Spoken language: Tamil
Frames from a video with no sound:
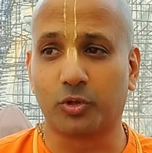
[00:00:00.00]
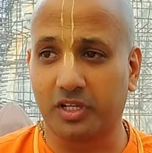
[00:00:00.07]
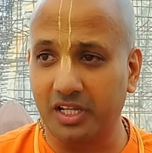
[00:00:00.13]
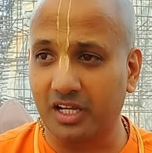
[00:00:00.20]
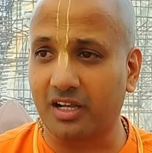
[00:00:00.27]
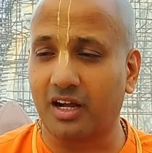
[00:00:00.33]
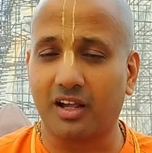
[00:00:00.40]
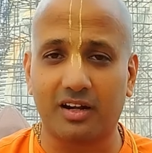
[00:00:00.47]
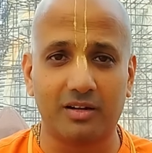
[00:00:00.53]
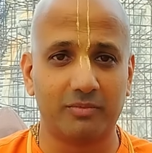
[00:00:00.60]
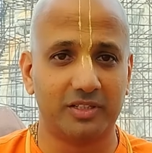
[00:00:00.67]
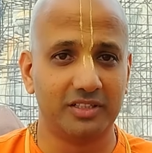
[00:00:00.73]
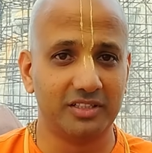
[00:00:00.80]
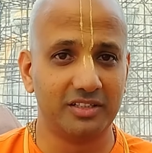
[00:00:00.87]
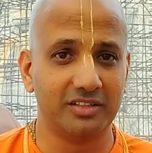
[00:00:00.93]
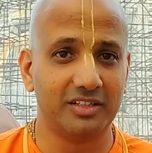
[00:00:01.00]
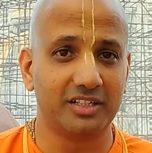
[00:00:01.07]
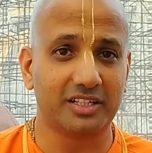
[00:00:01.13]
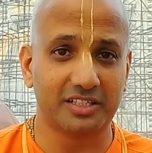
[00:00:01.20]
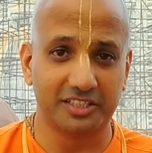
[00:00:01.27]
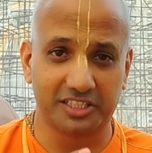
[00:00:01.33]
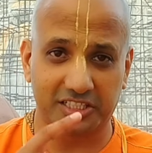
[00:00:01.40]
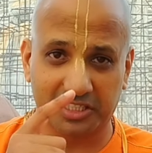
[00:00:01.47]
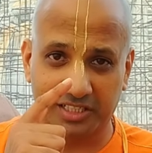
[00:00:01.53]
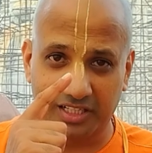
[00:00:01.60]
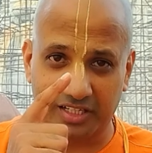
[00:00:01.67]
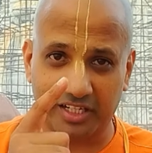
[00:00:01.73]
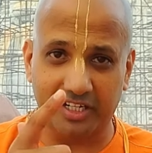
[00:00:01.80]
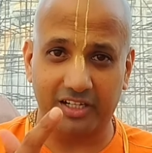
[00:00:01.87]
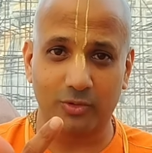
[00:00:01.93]
முக்கிய காரணம் வந்து
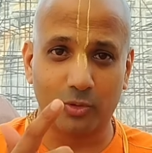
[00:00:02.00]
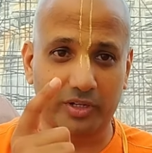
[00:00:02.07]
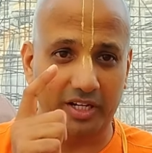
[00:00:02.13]
கிருஷ்ணரை